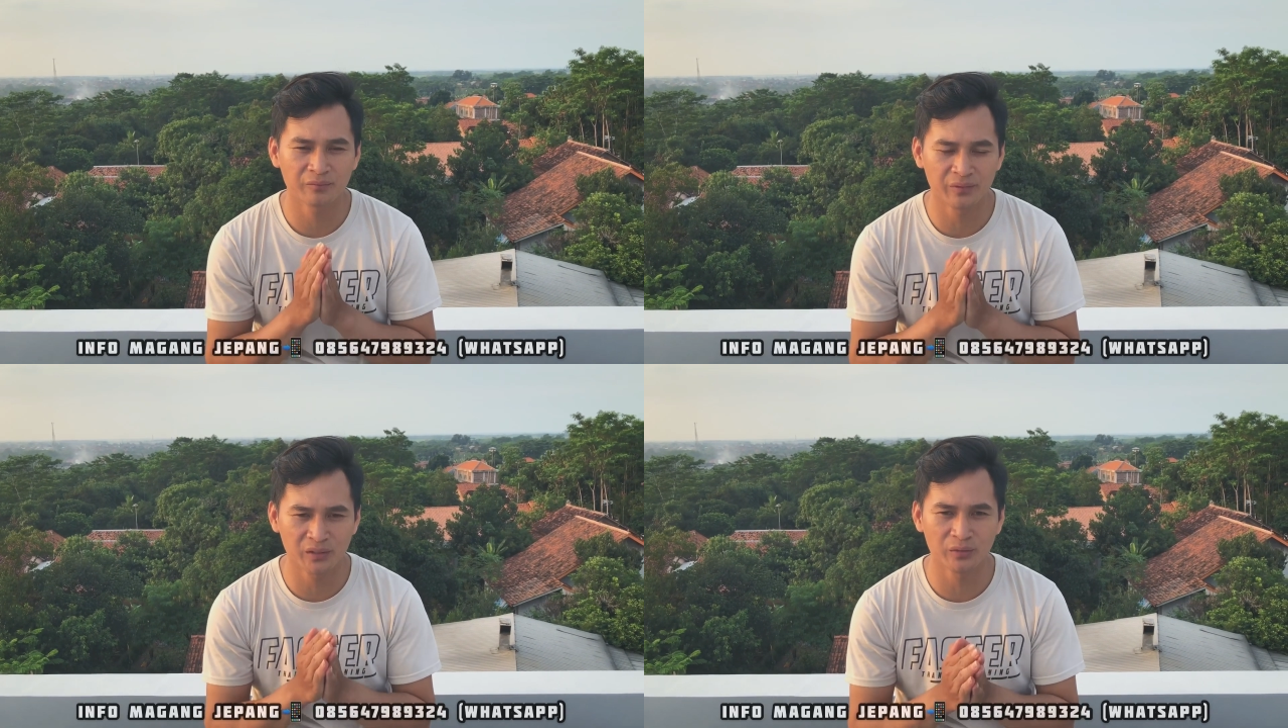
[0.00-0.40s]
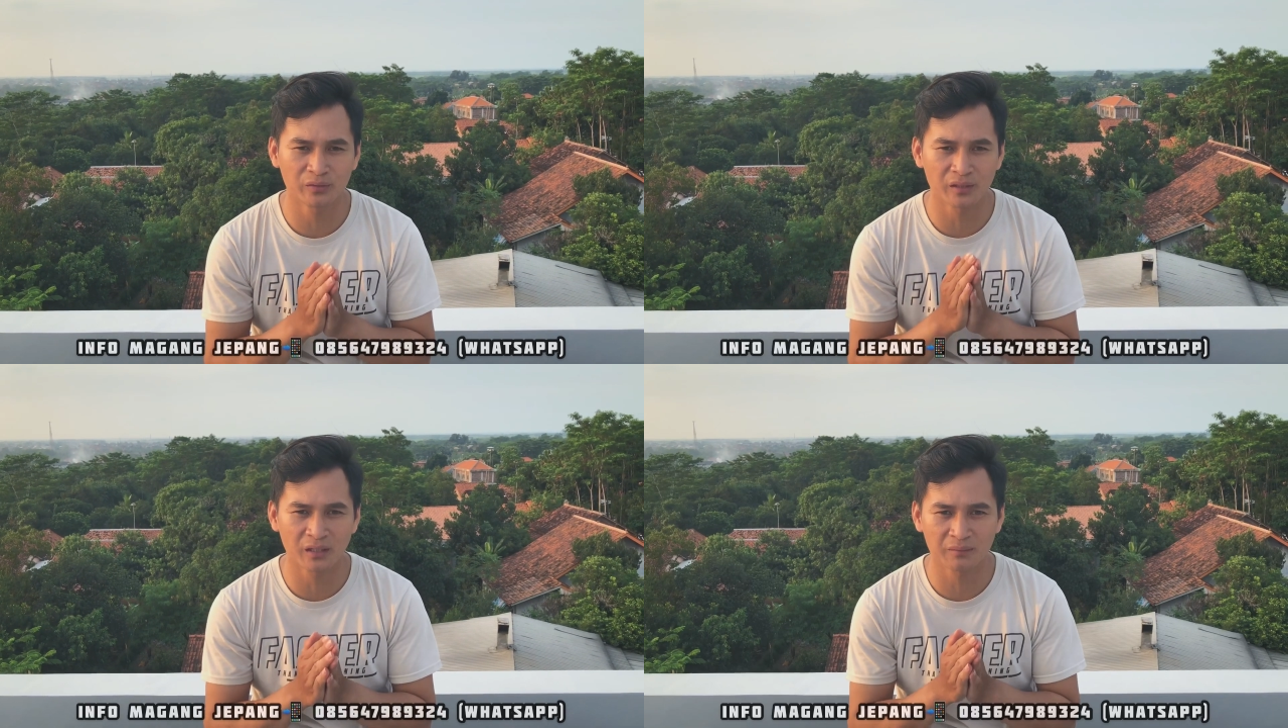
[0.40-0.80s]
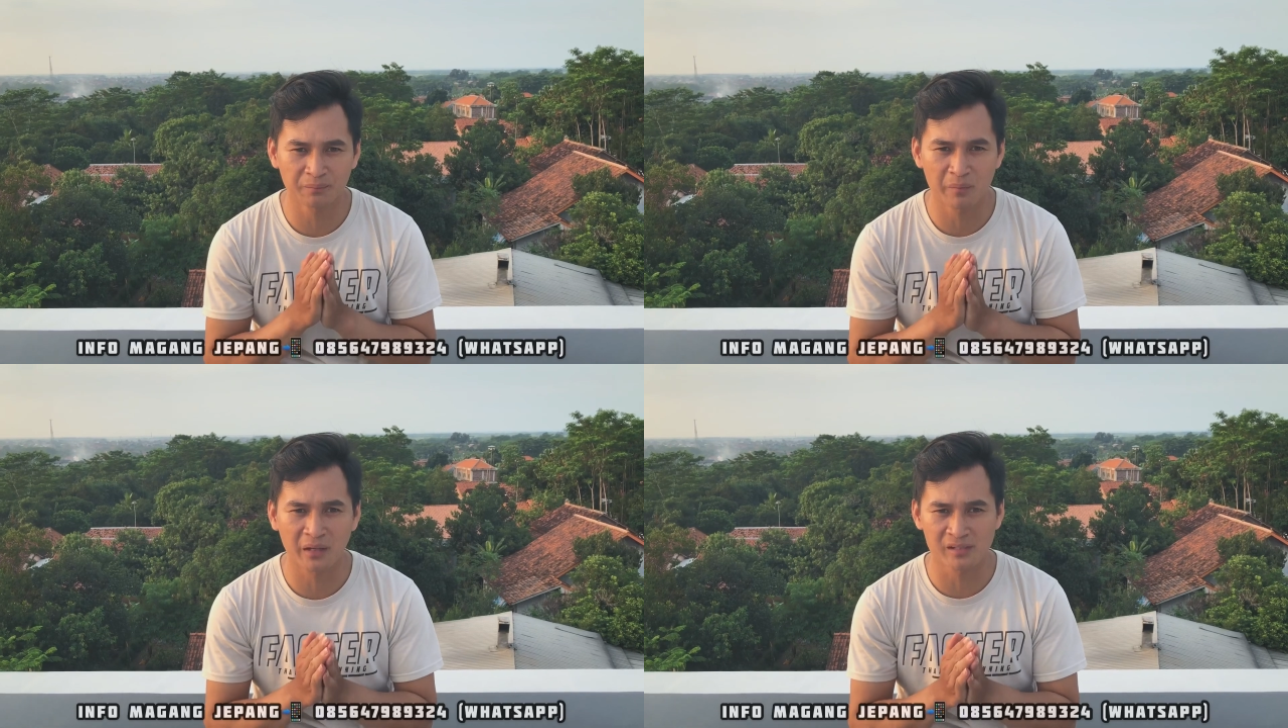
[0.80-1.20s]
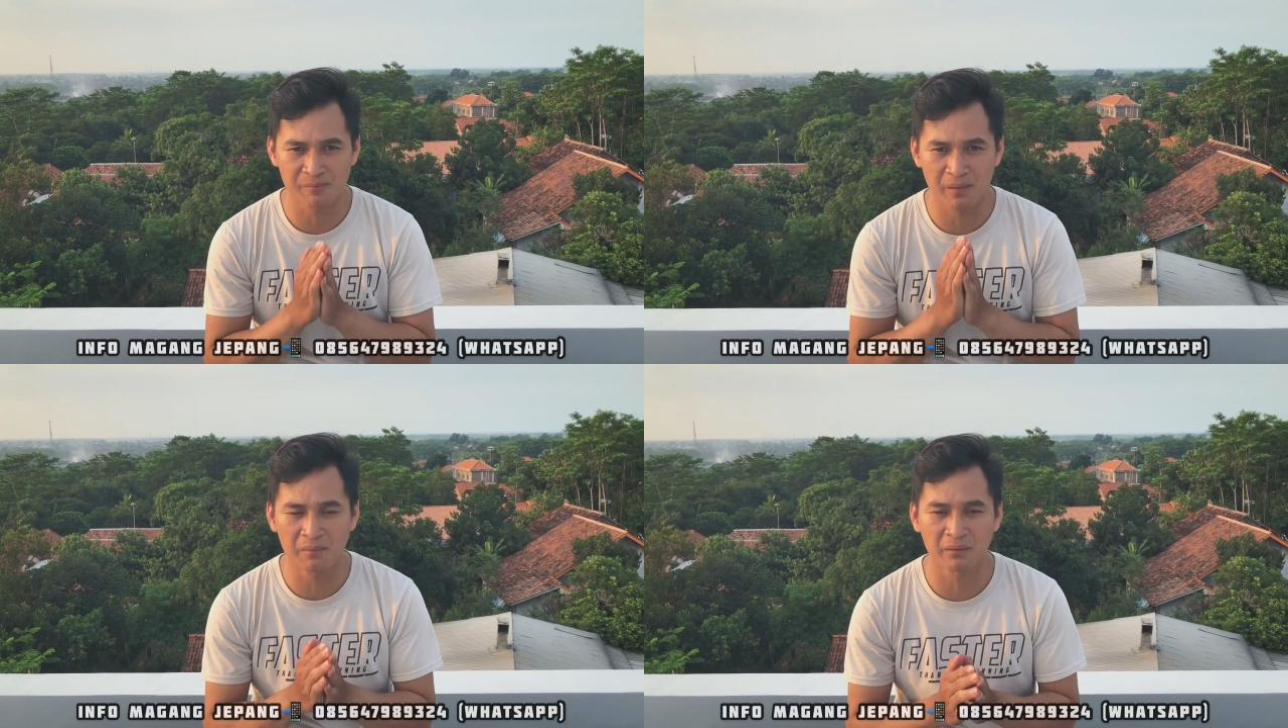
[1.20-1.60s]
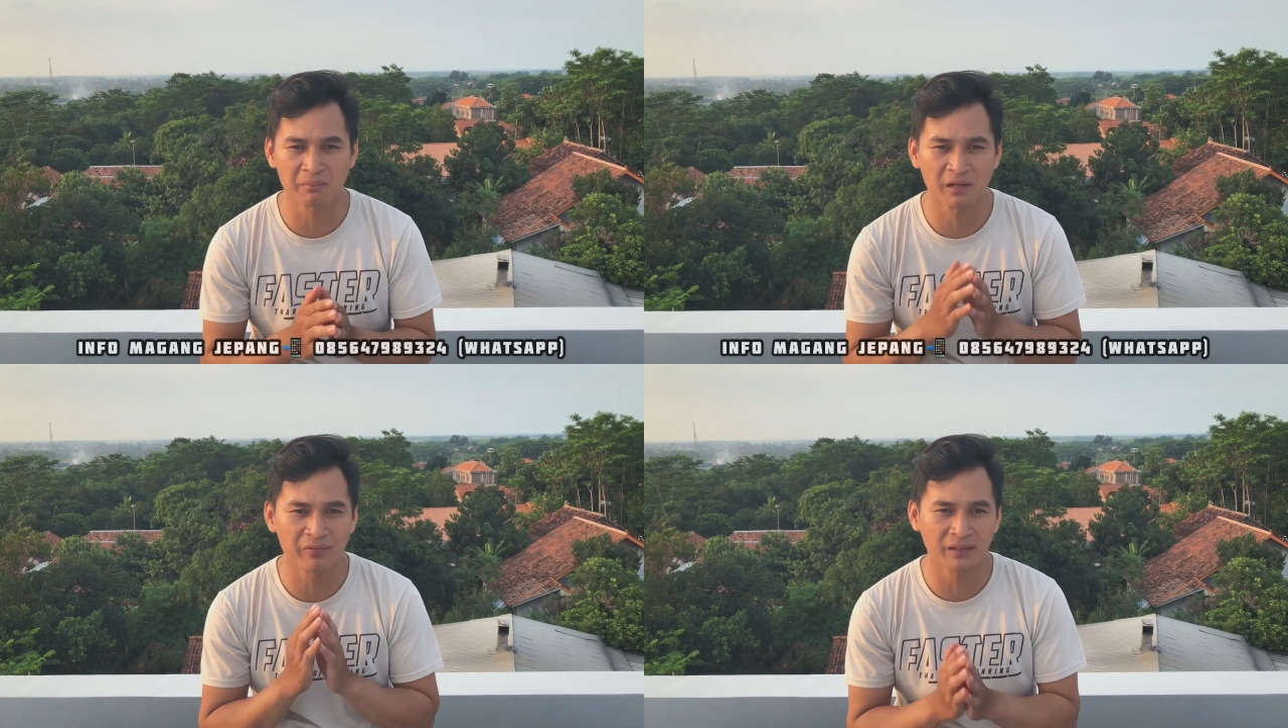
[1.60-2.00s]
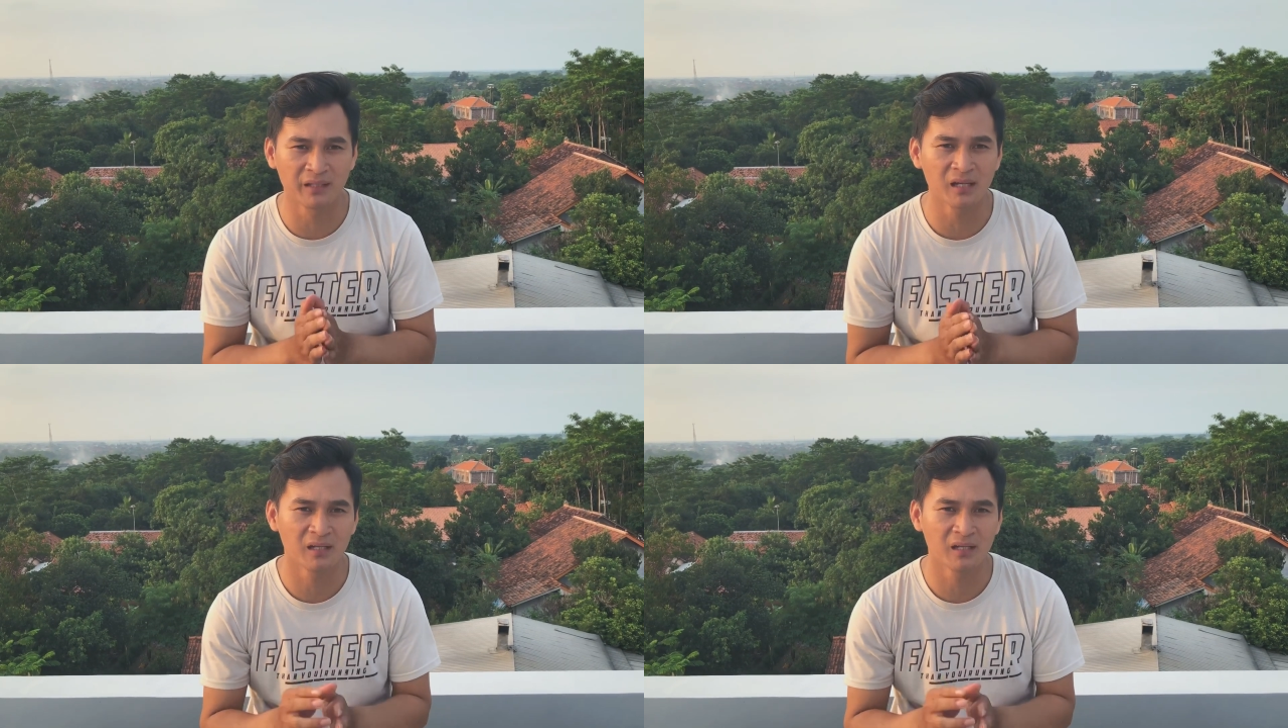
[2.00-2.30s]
video tentang pembangunan Jepang bermanfaat ya.